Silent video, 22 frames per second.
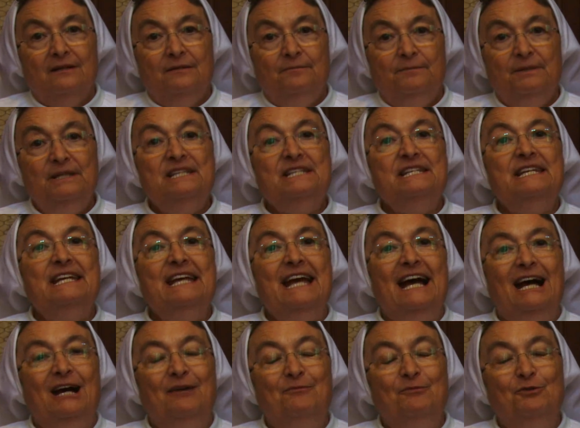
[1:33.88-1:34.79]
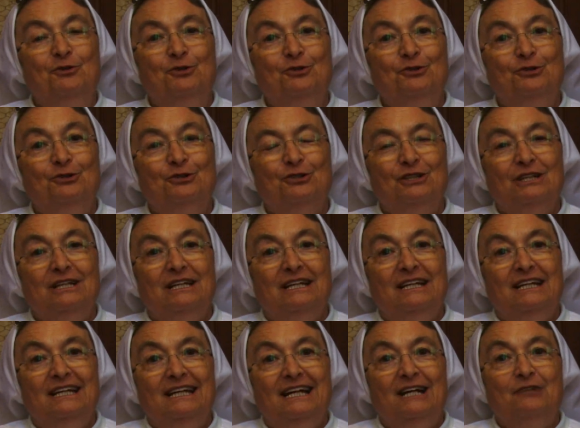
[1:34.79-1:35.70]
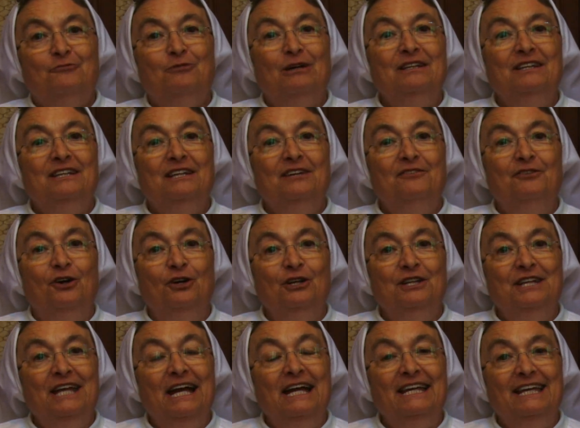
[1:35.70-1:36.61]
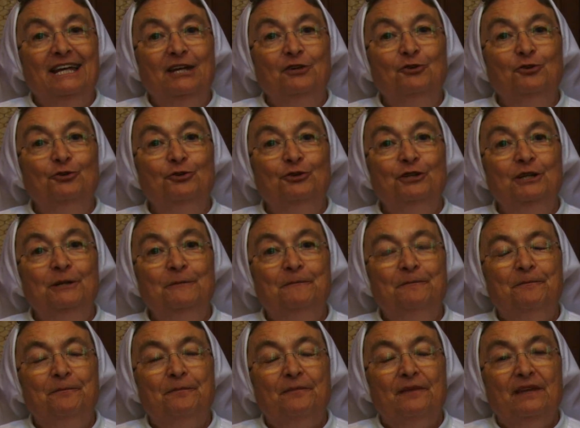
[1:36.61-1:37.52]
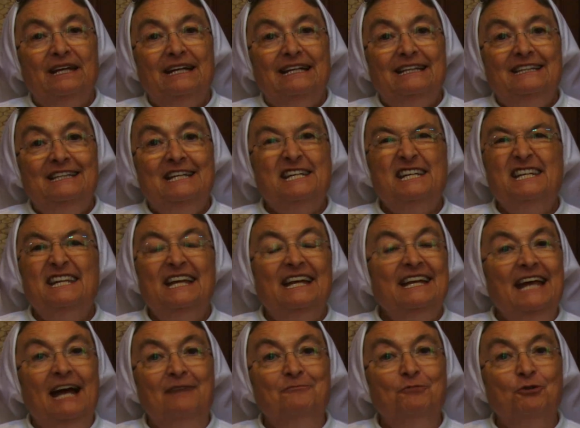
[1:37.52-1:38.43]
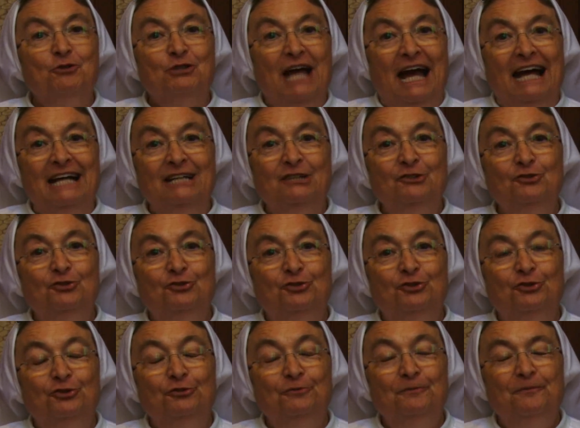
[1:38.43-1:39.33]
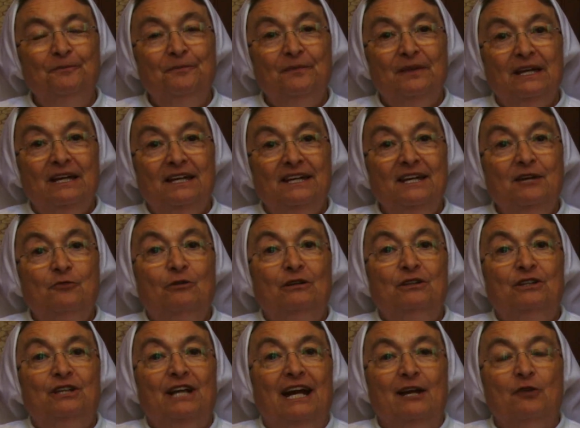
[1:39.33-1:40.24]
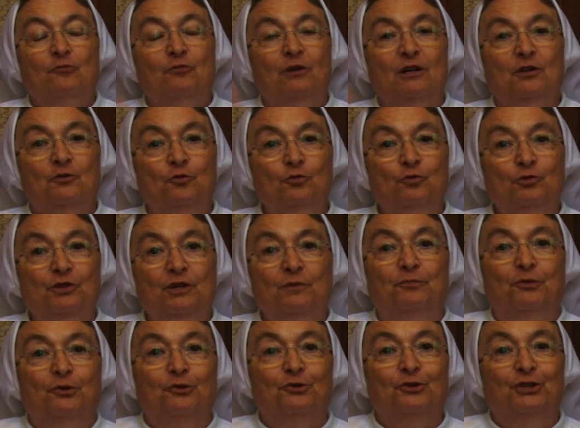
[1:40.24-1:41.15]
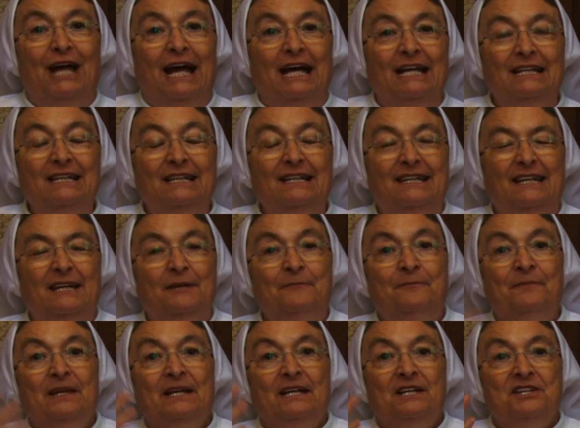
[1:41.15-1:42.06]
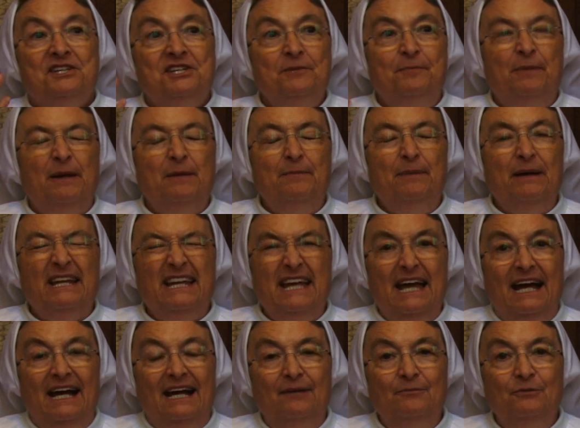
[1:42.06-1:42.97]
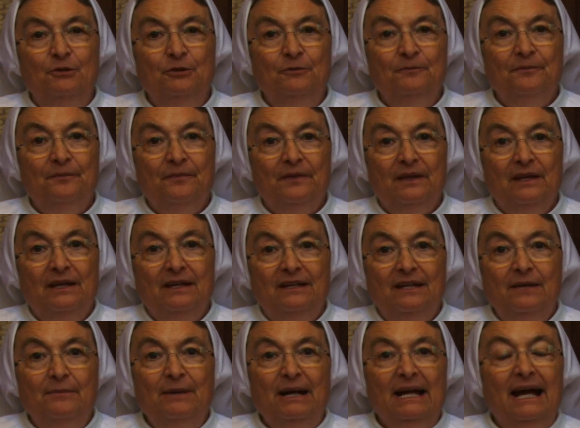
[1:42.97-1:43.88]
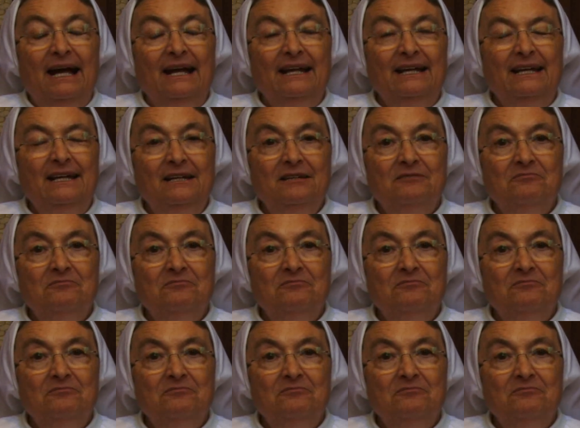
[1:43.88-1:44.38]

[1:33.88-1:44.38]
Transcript: Pensiamo a quante volte anche noi desideriamo tanto incontrare qualcuno di importante, ci prepariamo e magari